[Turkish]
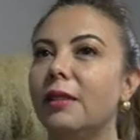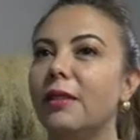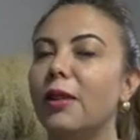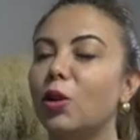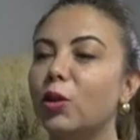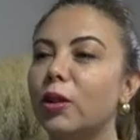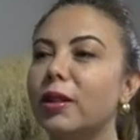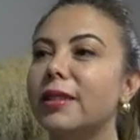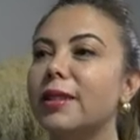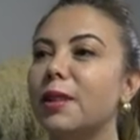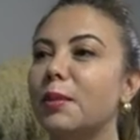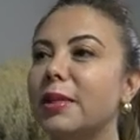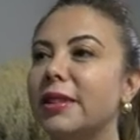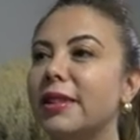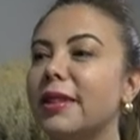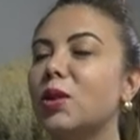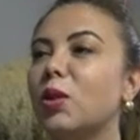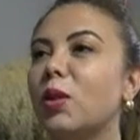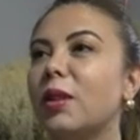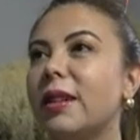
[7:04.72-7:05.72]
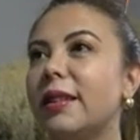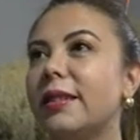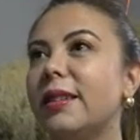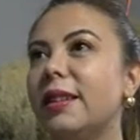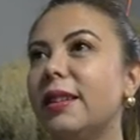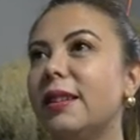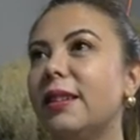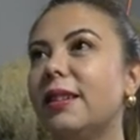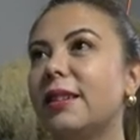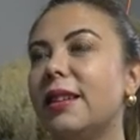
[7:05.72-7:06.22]
ve onların da bana
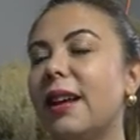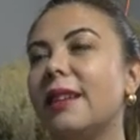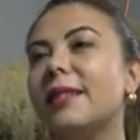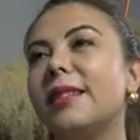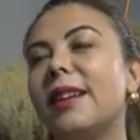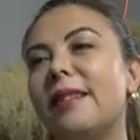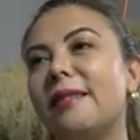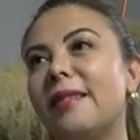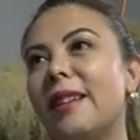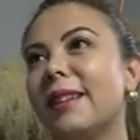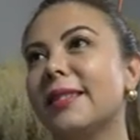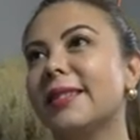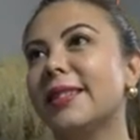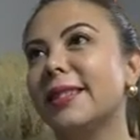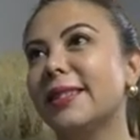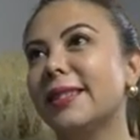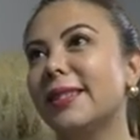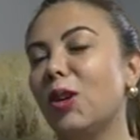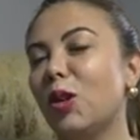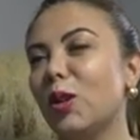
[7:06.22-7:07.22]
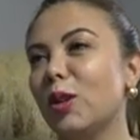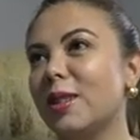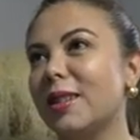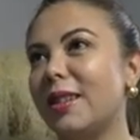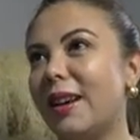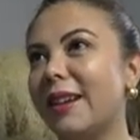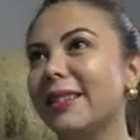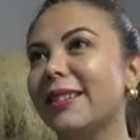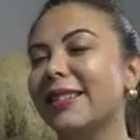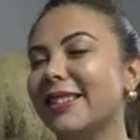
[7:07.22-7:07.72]
söylediği kendi evladı
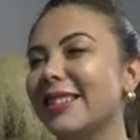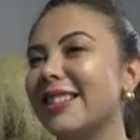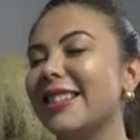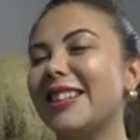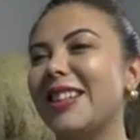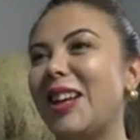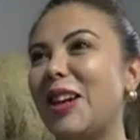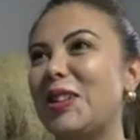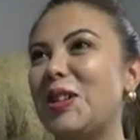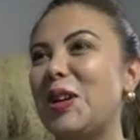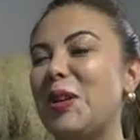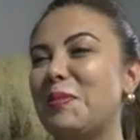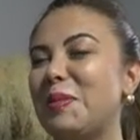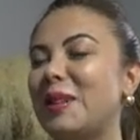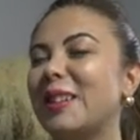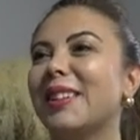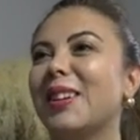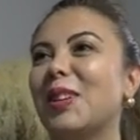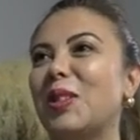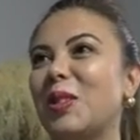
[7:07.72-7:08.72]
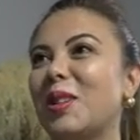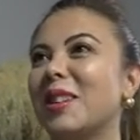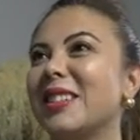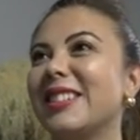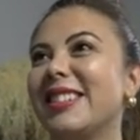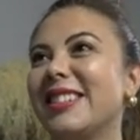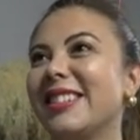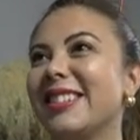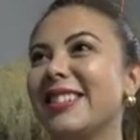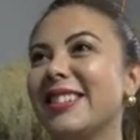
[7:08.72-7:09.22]
olsaydınız ancak bu kadar
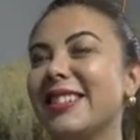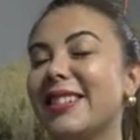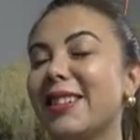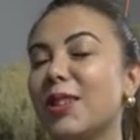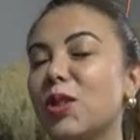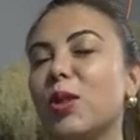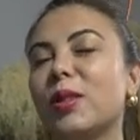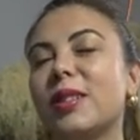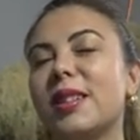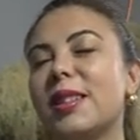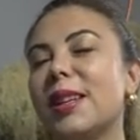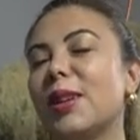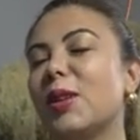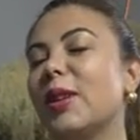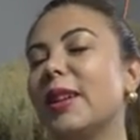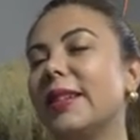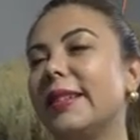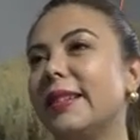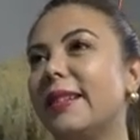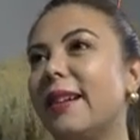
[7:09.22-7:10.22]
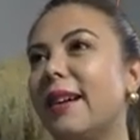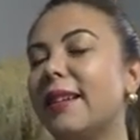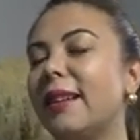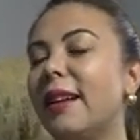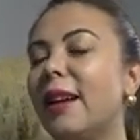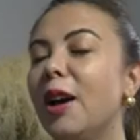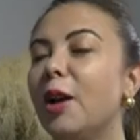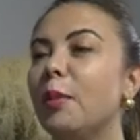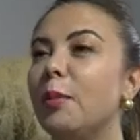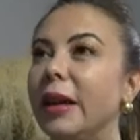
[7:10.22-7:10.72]
uğraşırdınız diye çok teşekkür ettiler.
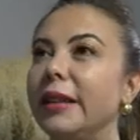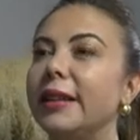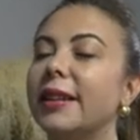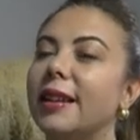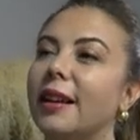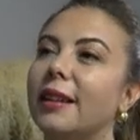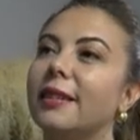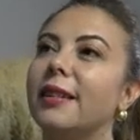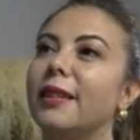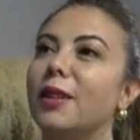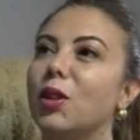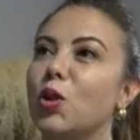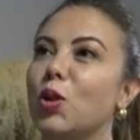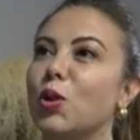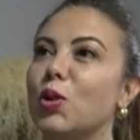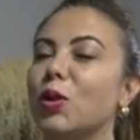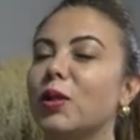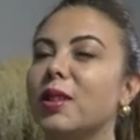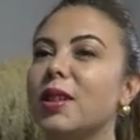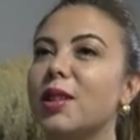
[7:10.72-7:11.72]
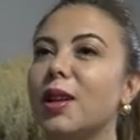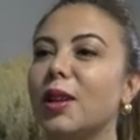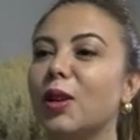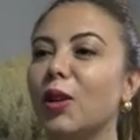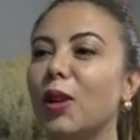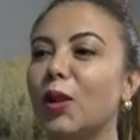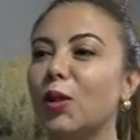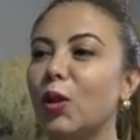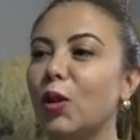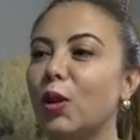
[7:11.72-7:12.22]
Ben de kendilerine çok çok
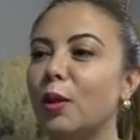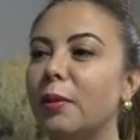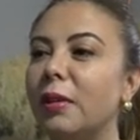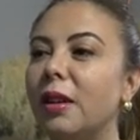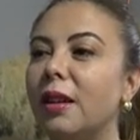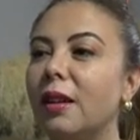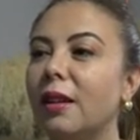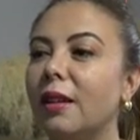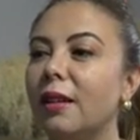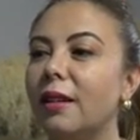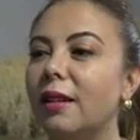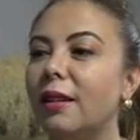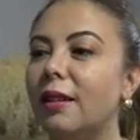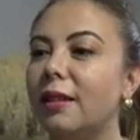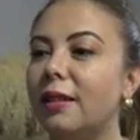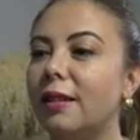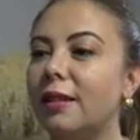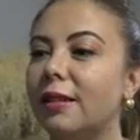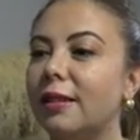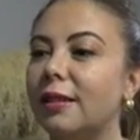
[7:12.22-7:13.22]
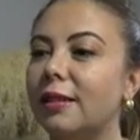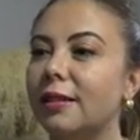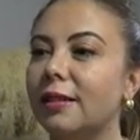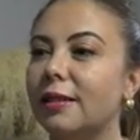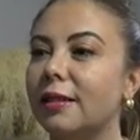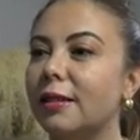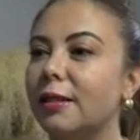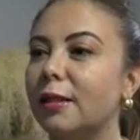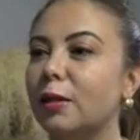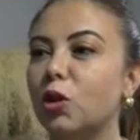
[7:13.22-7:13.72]
teşekkür ediyorum. Ee,
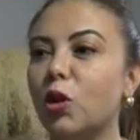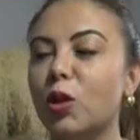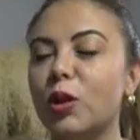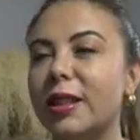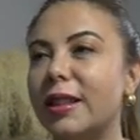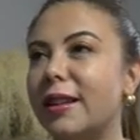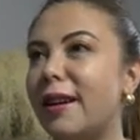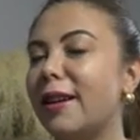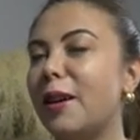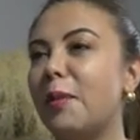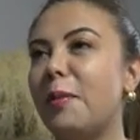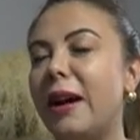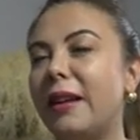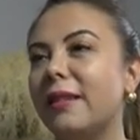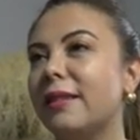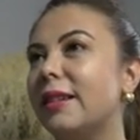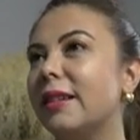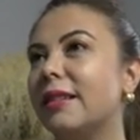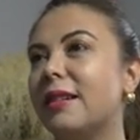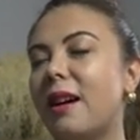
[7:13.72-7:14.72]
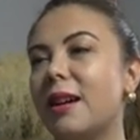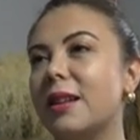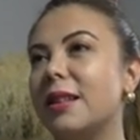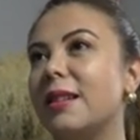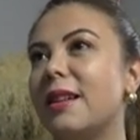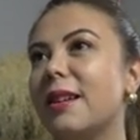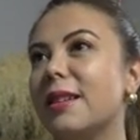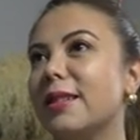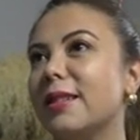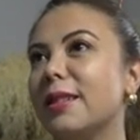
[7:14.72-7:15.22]
dosyalarla ben ilk
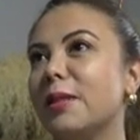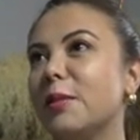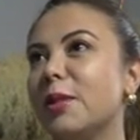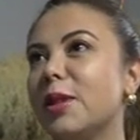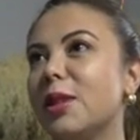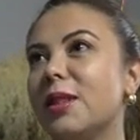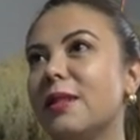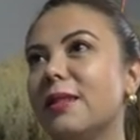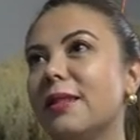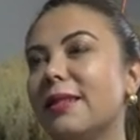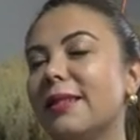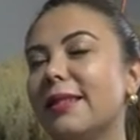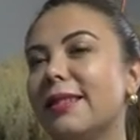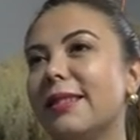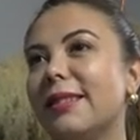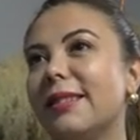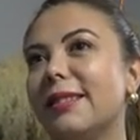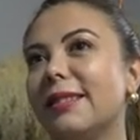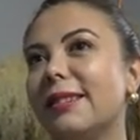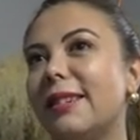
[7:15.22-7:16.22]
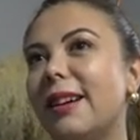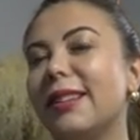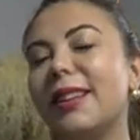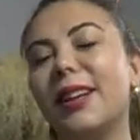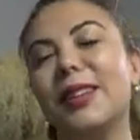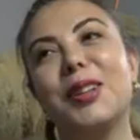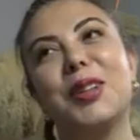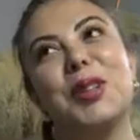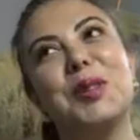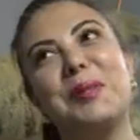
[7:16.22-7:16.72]
karşılaştığım için e,
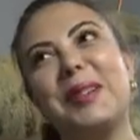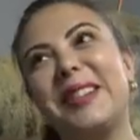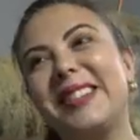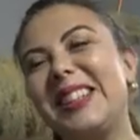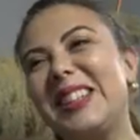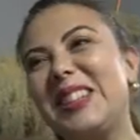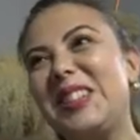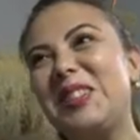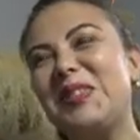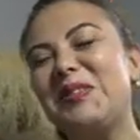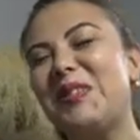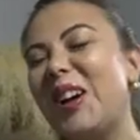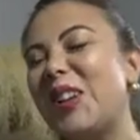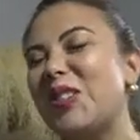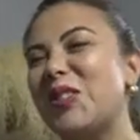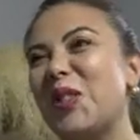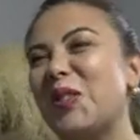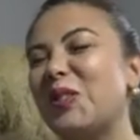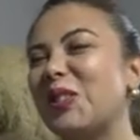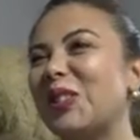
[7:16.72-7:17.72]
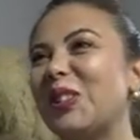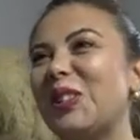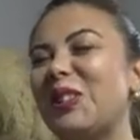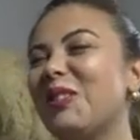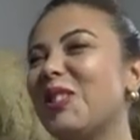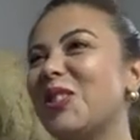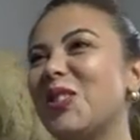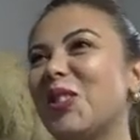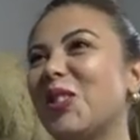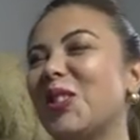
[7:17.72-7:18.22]
Allah nasip ettiği için ben çok
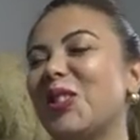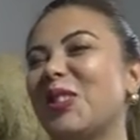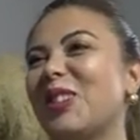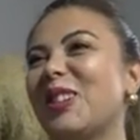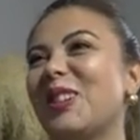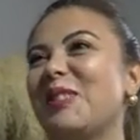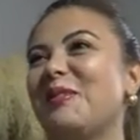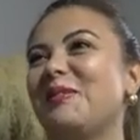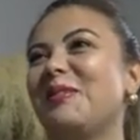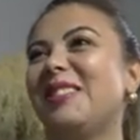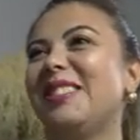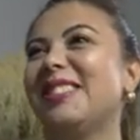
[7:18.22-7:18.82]
mutluyum ve çok gururluyum.